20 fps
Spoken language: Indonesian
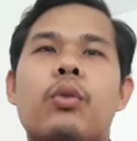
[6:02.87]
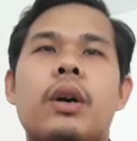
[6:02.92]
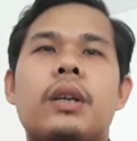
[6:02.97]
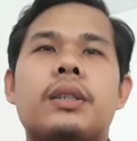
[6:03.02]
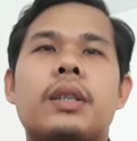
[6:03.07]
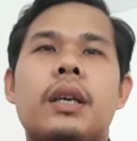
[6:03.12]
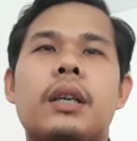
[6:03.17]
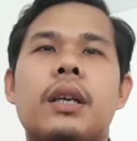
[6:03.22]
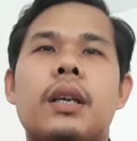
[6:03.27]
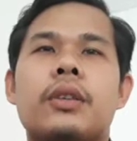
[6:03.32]

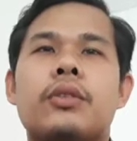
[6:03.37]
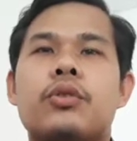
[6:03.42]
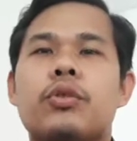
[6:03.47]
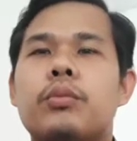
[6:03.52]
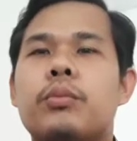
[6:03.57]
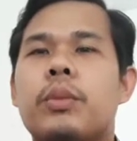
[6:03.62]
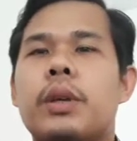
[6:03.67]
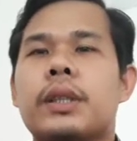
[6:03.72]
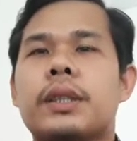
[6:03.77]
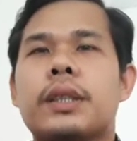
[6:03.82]
Kuasa adalah
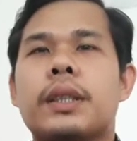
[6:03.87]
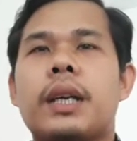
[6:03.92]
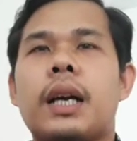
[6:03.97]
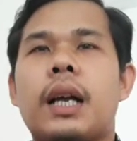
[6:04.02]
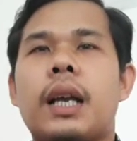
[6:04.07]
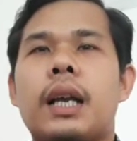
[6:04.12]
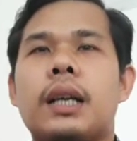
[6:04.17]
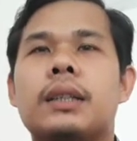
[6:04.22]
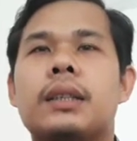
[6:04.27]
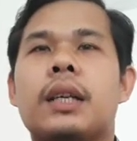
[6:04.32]
sumber
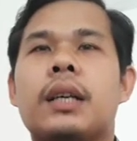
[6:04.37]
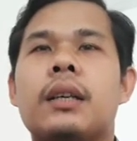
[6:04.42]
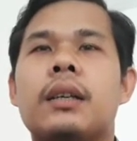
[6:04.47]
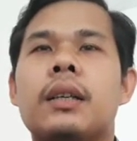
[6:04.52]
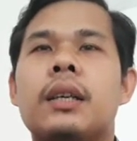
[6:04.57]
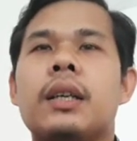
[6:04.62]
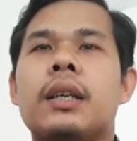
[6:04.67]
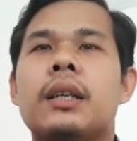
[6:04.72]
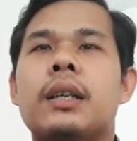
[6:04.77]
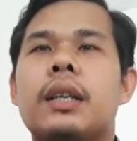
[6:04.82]

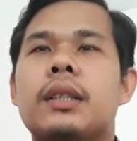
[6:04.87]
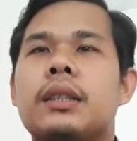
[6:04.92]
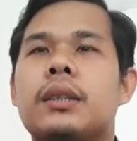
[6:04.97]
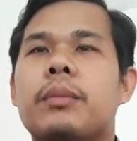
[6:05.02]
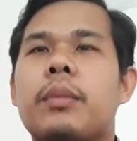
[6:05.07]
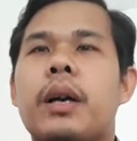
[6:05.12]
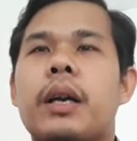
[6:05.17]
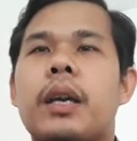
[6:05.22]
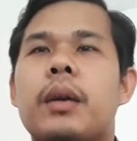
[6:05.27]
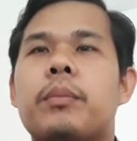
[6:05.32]
segalanya dan
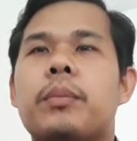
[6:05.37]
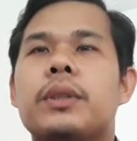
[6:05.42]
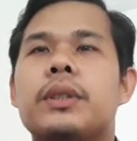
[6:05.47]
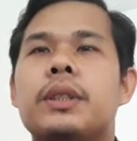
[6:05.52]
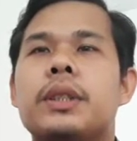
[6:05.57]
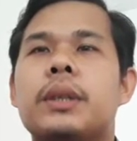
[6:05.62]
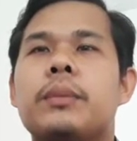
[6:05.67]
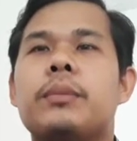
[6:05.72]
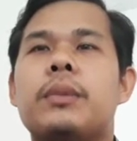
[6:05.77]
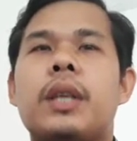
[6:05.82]
sebagai
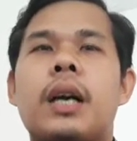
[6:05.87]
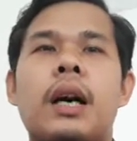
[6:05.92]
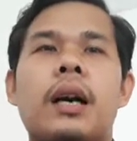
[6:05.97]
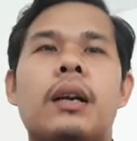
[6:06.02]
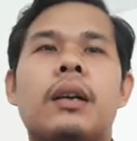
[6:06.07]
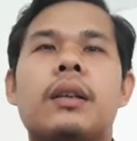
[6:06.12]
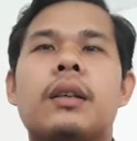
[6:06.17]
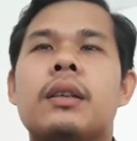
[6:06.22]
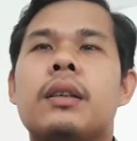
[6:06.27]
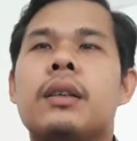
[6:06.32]
pencipta
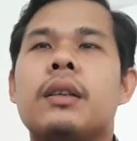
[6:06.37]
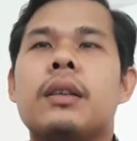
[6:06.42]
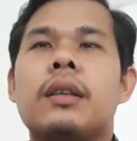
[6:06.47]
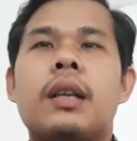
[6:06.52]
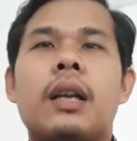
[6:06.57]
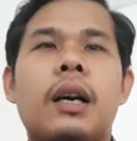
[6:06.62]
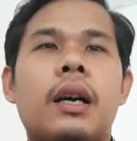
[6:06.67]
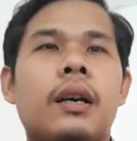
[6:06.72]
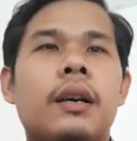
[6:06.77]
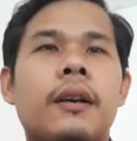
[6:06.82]

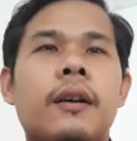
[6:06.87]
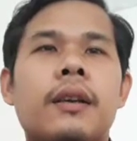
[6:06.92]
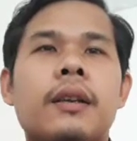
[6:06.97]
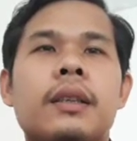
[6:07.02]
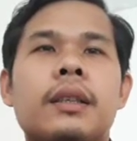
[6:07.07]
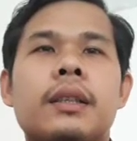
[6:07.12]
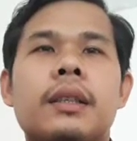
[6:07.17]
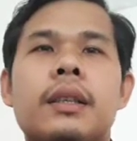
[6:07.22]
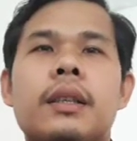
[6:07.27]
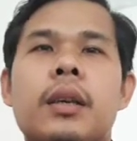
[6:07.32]
lah
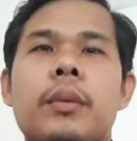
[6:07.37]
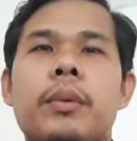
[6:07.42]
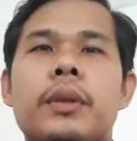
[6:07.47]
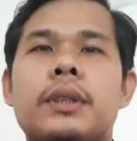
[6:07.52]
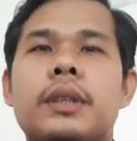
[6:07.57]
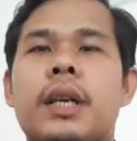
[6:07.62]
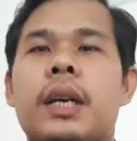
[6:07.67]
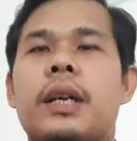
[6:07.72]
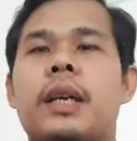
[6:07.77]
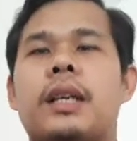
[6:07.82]
kita
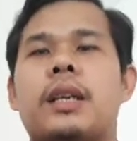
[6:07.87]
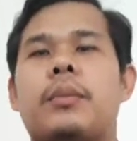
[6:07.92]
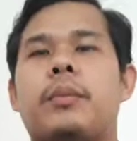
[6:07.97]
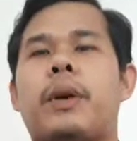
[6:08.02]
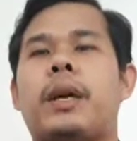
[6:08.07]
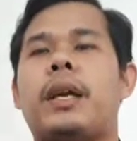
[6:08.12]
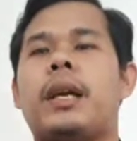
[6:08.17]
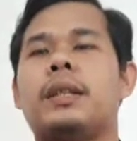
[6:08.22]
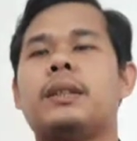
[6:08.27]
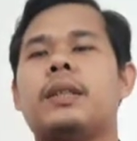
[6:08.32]
percaya
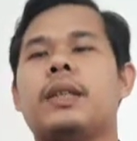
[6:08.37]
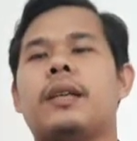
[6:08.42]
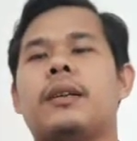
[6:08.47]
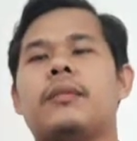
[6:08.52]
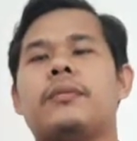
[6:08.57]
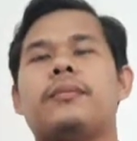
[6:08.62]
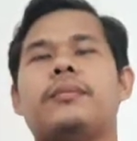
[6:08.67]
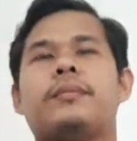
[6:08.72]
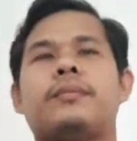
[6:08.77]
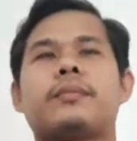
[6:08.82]

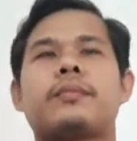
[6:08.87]
kepadanya.